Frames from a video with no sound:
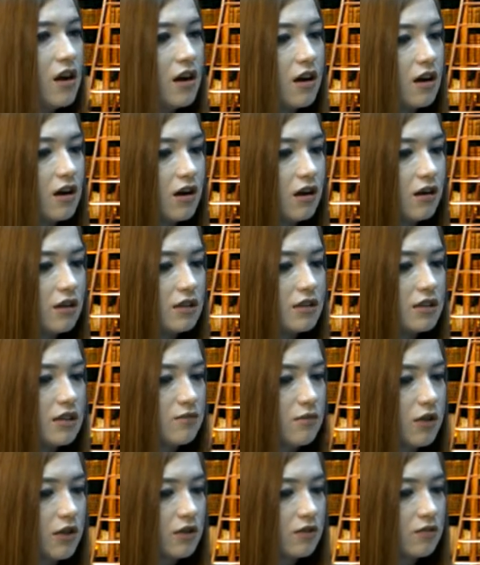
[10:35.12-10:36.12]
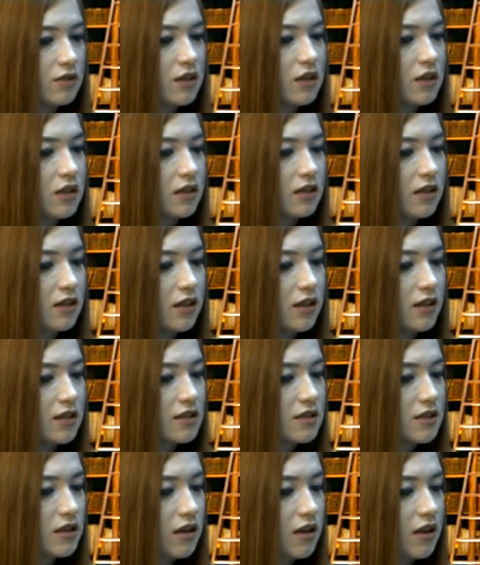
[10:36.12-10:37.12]
а, заметна вот эта
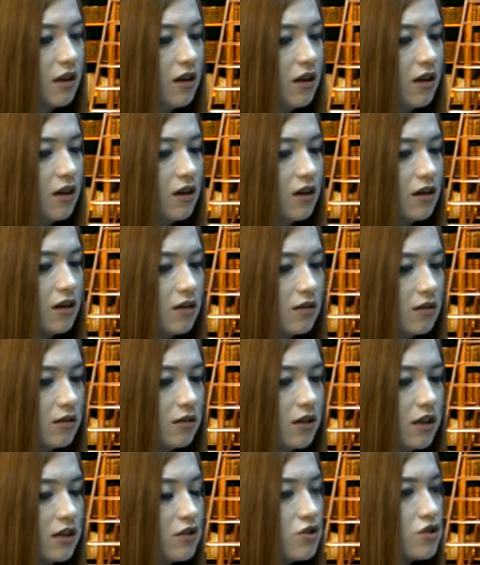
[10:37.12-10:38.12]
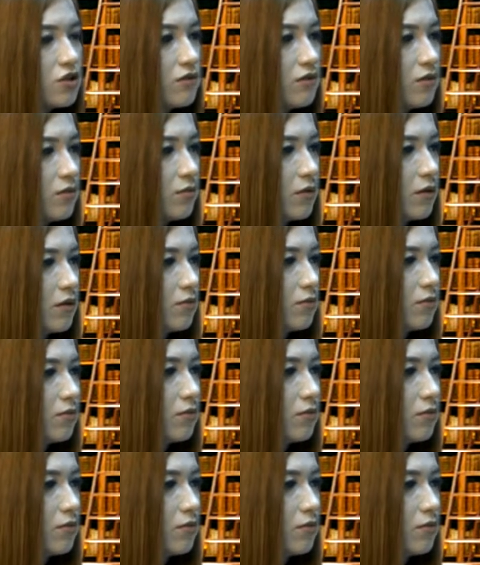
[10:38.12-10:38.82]
тенденция – Э, количество